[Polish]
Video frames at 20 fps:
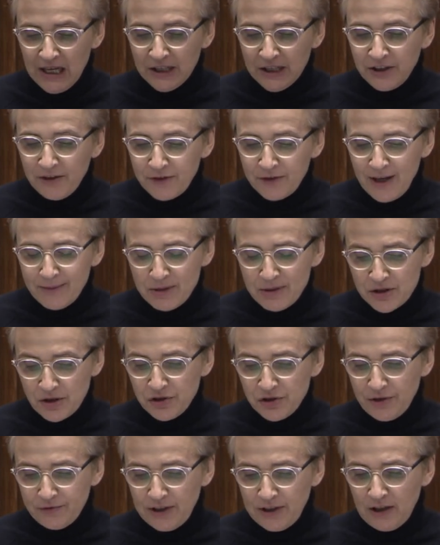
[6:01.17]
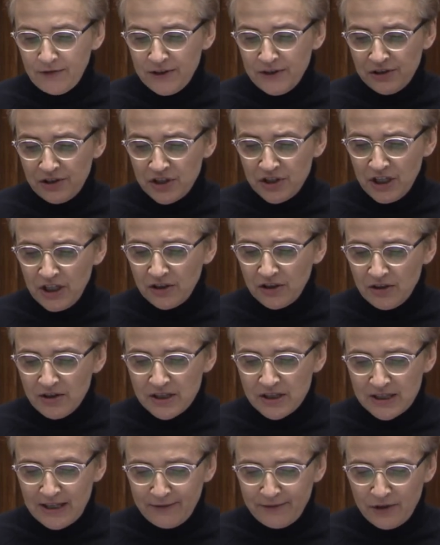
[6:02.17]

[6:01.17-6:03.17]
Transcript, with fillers: Nie wiemy, co się w tej kwestii dzieje. To jest na